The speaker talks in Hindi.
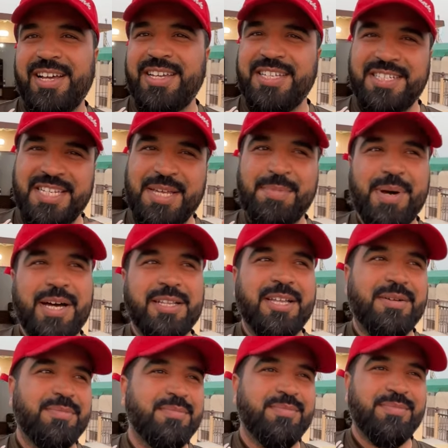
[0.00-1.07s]
इसके बाद
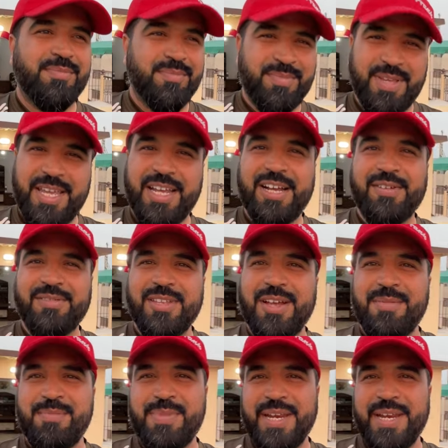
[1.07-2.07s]
हम एक हफ़्ता